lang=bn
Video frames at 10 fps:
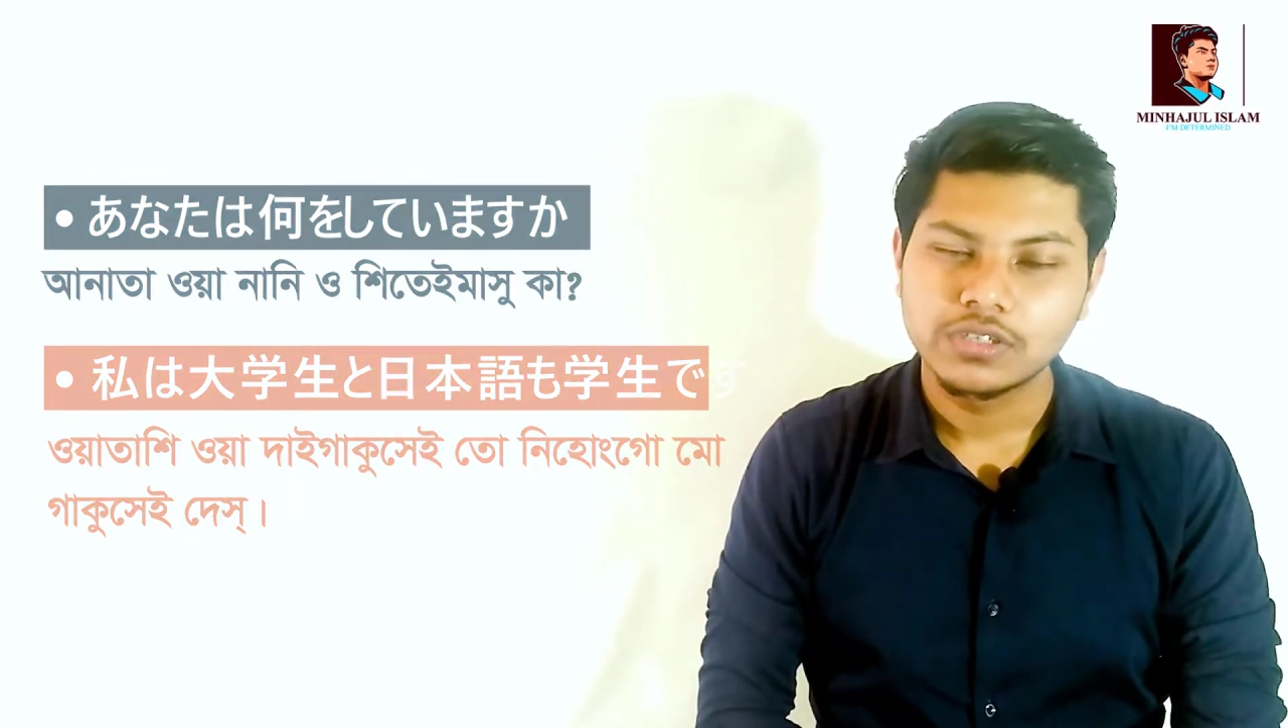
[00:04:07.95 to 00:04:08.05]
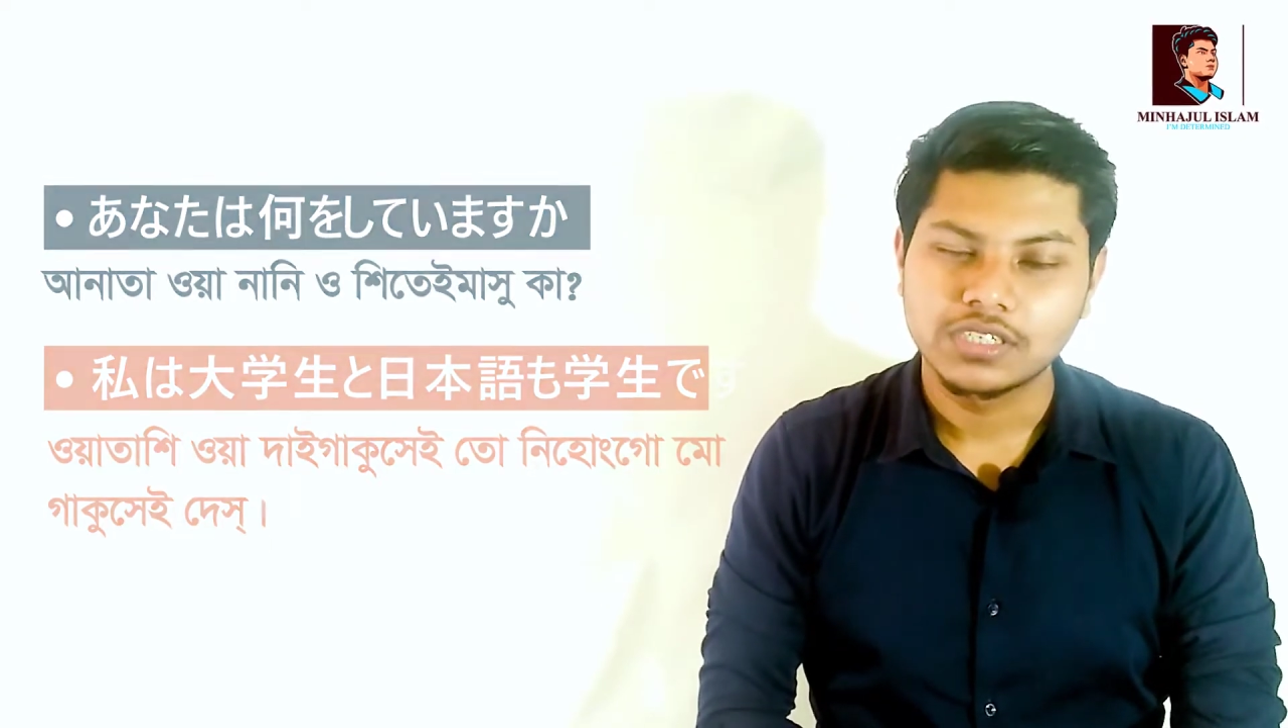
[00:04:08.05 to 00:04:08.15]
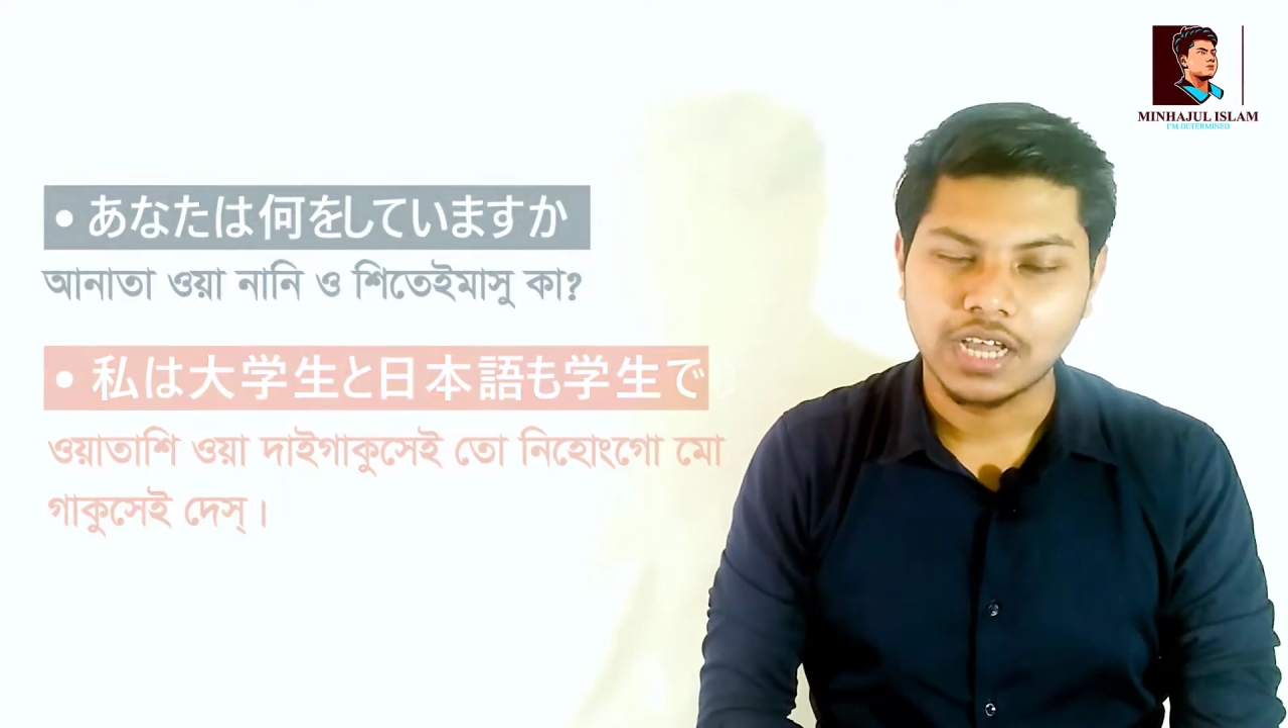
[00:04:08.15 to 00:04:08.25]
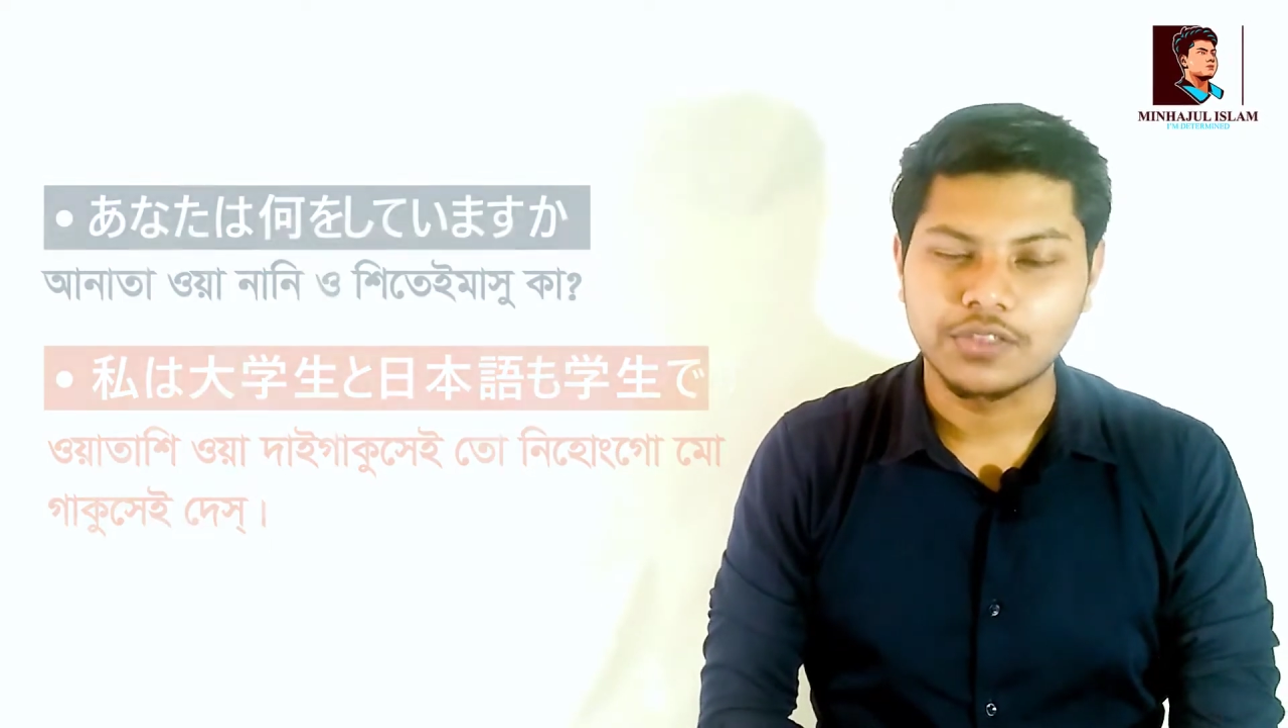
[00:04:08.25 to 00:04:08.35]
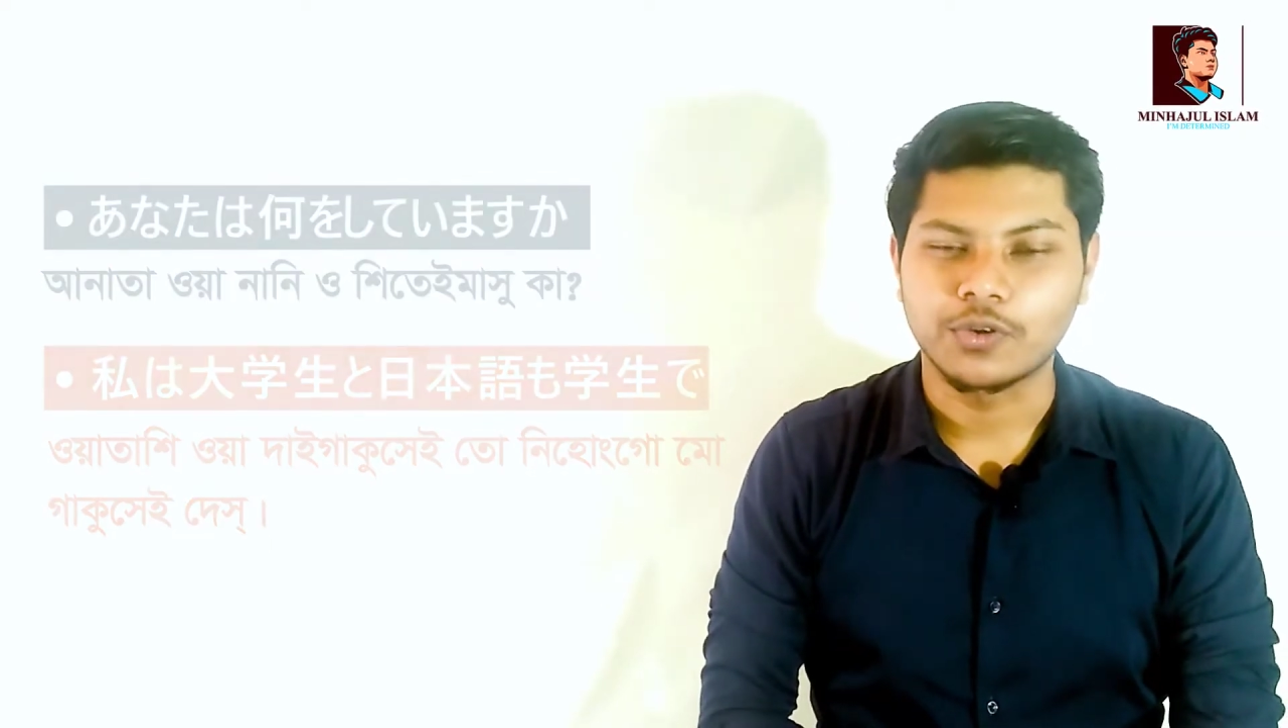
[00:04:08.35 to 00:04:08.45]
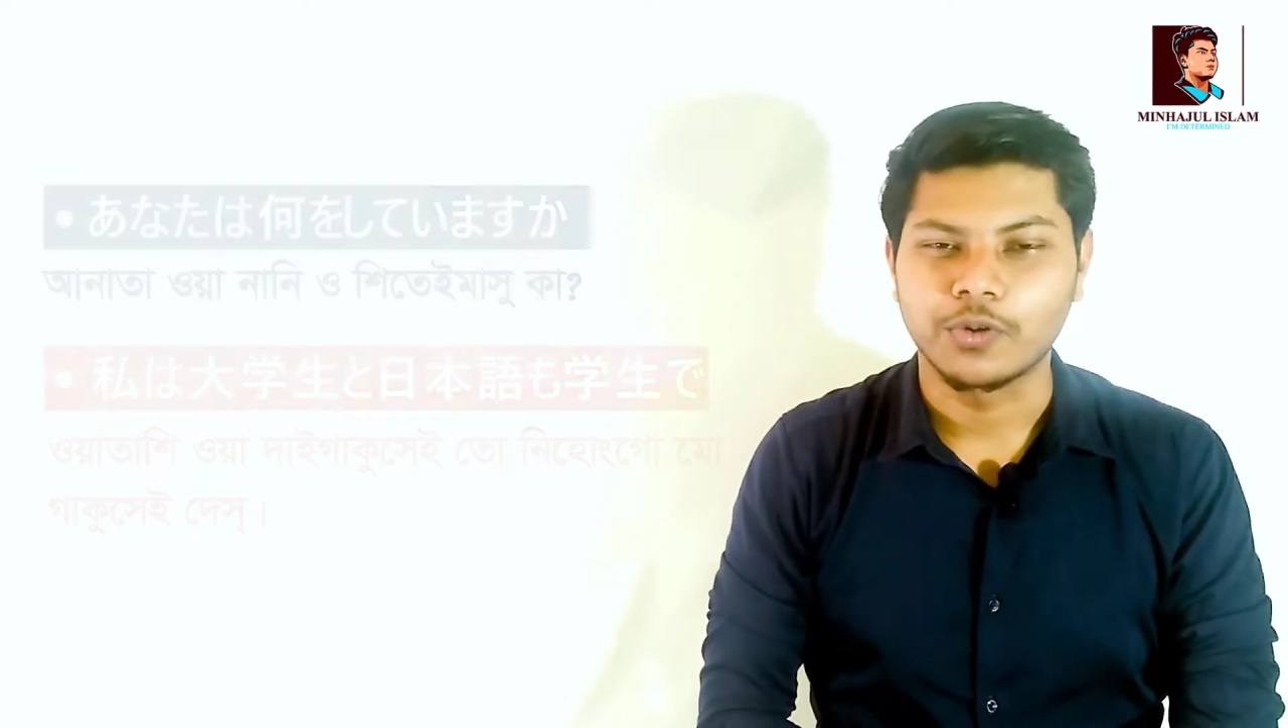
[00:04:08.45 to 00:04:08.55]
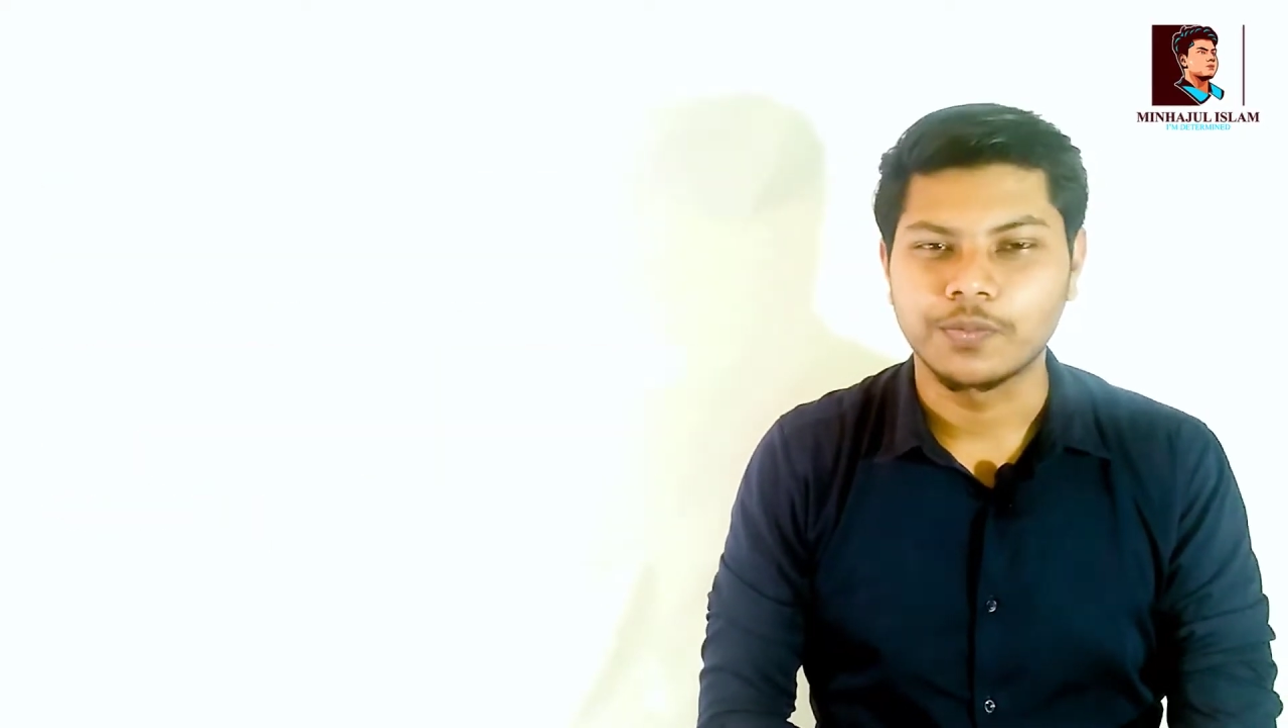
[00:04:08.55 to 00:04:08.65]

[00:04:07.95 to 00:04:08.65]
ছাত্র